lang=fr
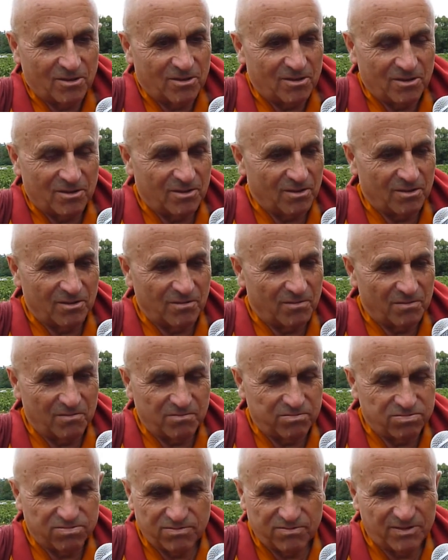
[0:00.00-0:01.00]
Euh,
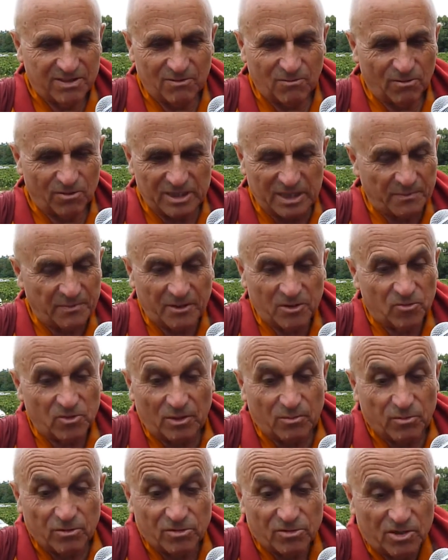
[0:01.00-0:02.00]
on
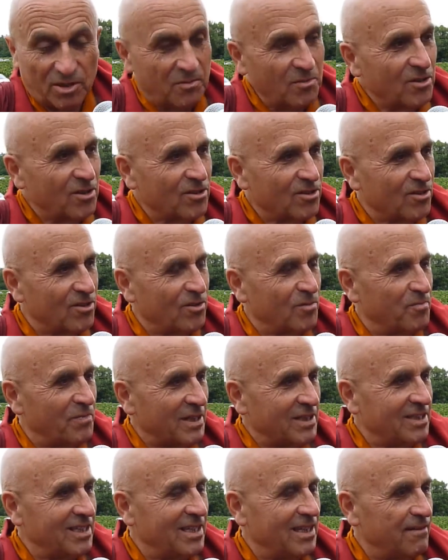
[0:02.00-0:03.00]
s'aperçoit brusquement qu'une
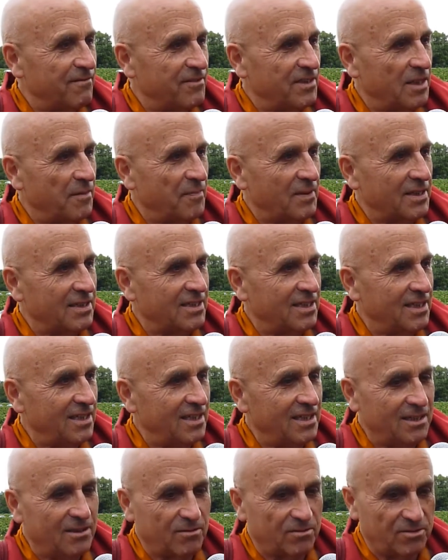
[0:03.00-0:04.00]
partie de la vie est
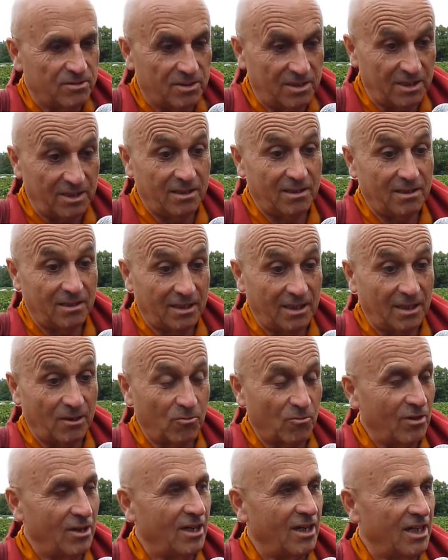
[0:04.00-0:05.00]
passée et on se dit à
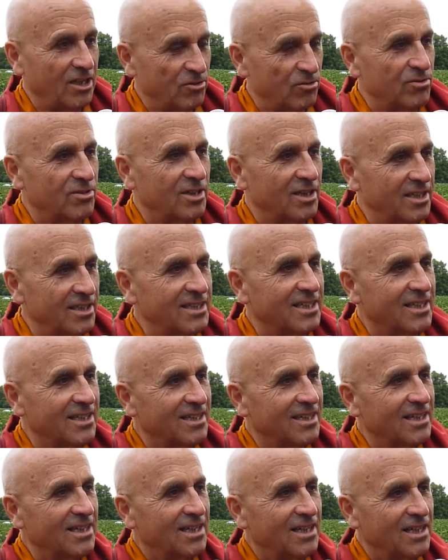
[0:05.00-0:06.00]
quoi l'ai-je utilisé